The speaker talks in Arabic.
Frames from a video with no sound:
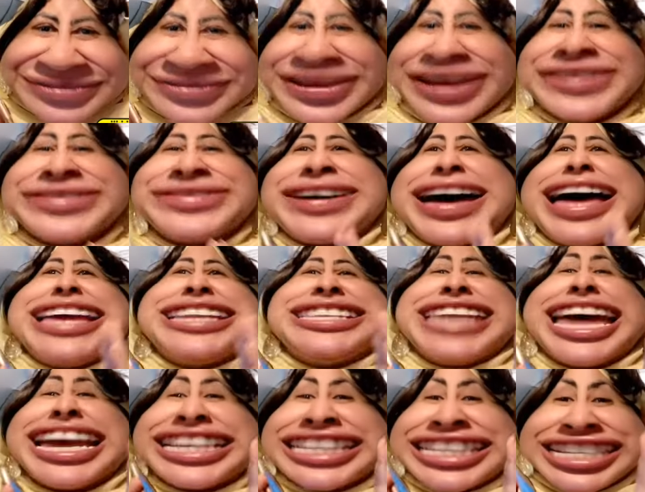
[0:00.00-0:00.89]

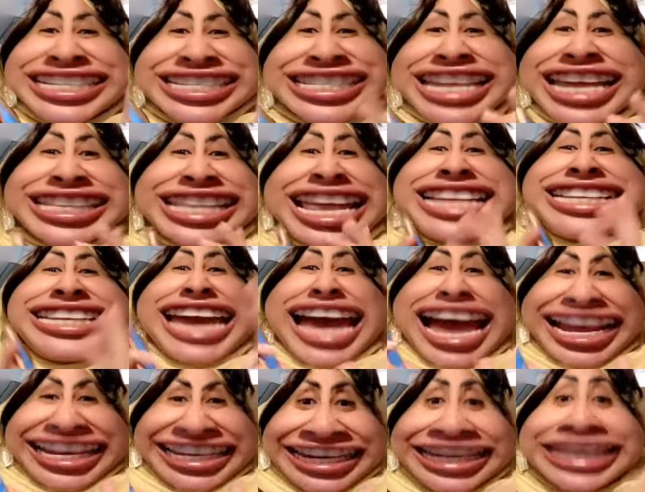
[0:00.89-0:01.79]
فإنك
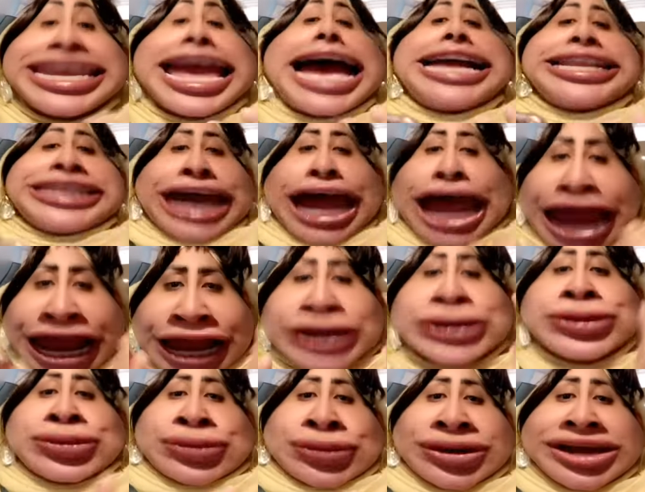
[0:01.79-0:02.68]
ستنجحي يعني حلو
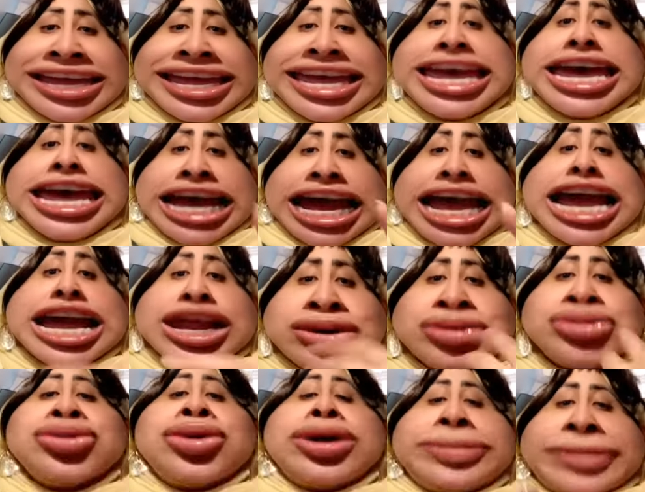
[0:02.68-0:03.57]

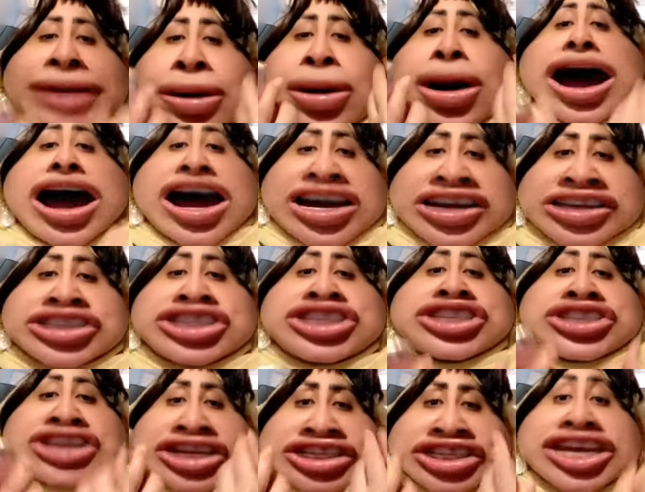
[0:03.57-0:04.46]
حلو مواعظ
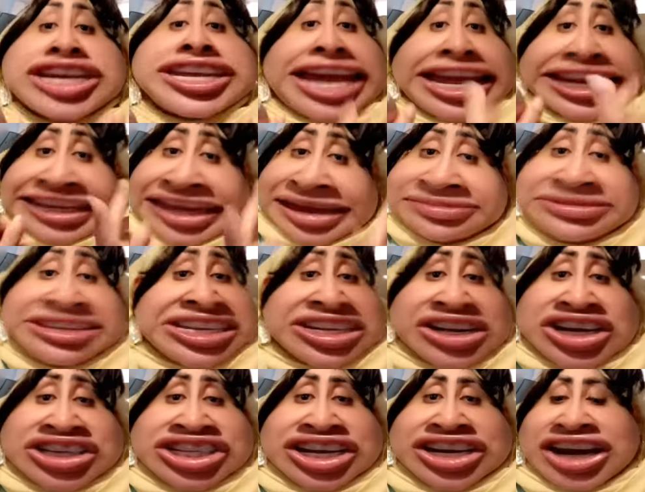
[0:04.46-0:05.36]
نصايح جميله
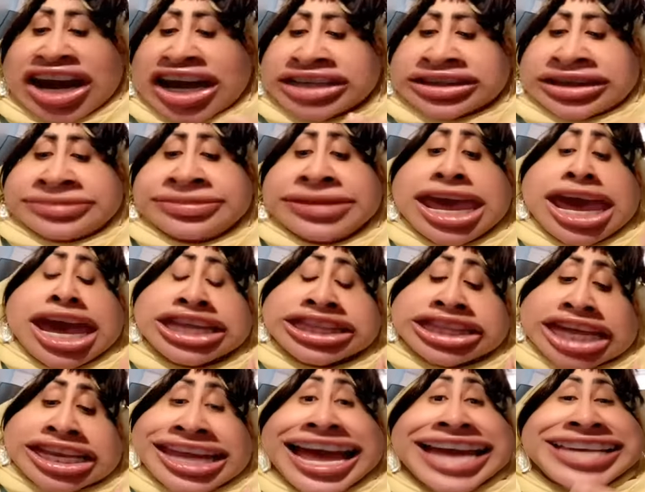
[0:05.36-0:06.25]
صراحه
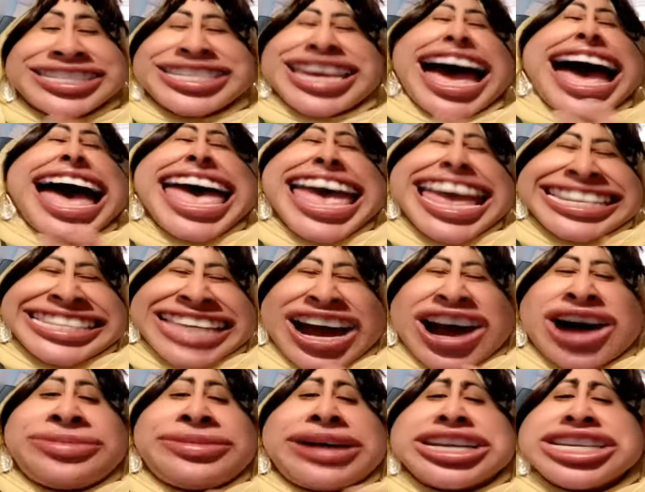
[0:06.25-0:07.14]
طلعت سعاده
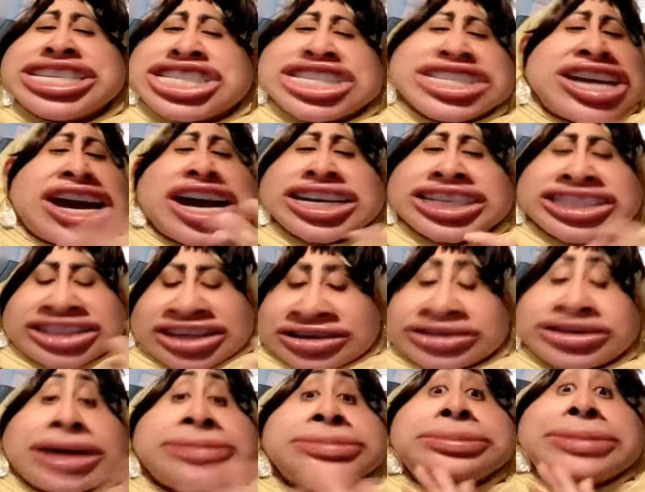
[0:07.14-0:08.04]
غمرتني اكتر
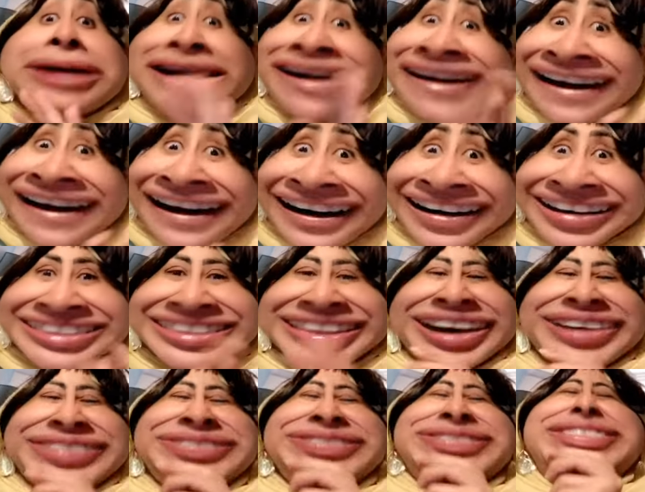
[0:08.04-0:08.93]
طماعه
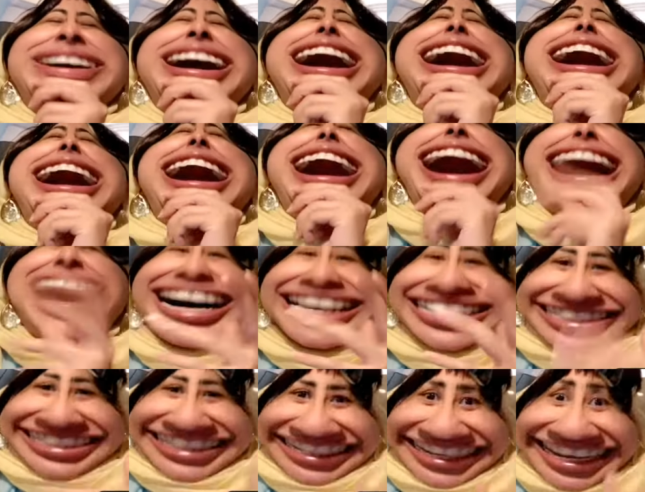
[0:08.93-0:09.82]
طماعه
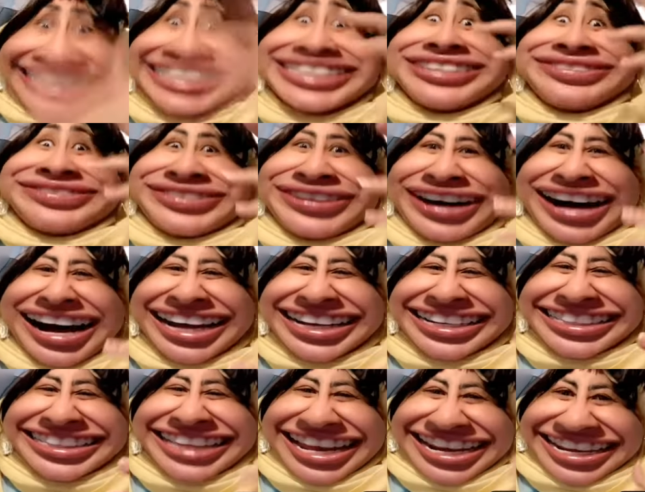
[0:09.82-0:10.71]
طلعت فوق
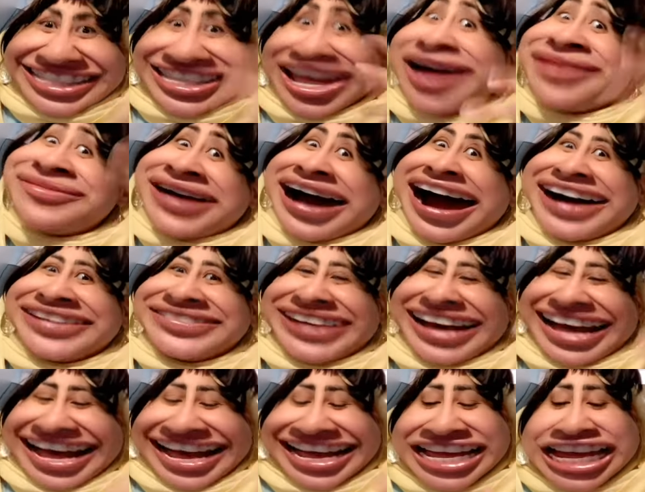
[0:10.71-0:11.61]
اكتر طمعه بقى
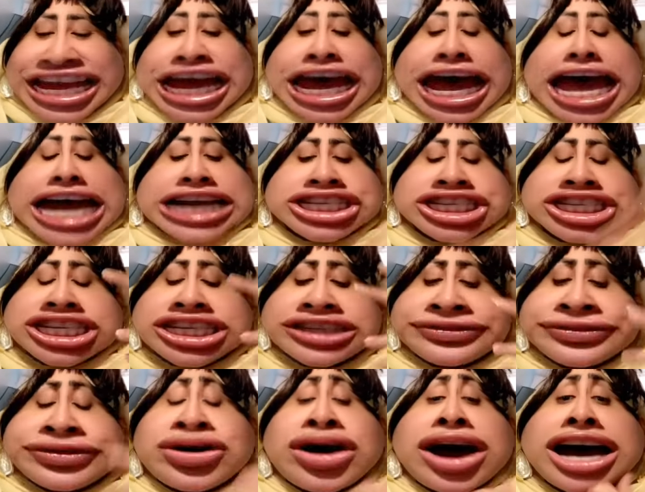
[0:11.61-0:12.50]
خشيت
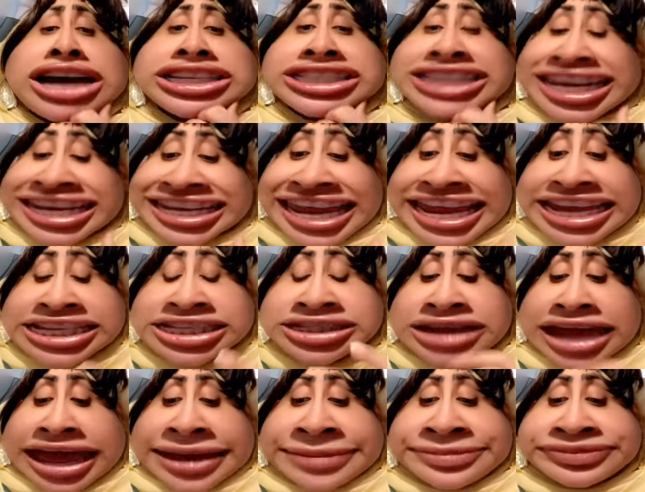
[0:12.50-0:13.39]
فوق اكتر لقيت
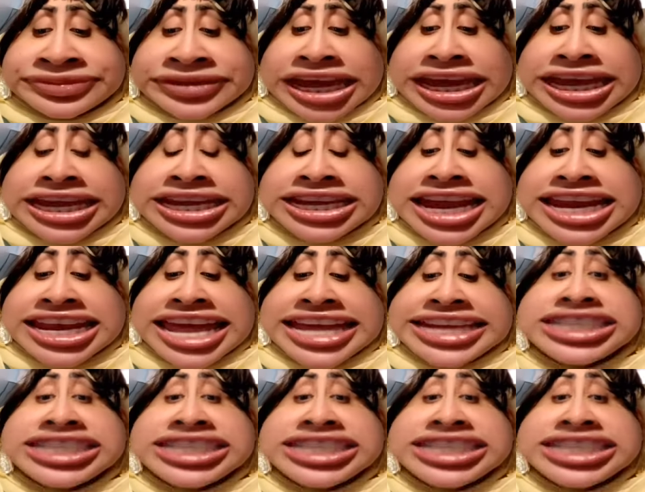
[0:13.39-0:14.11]
هنا لقيت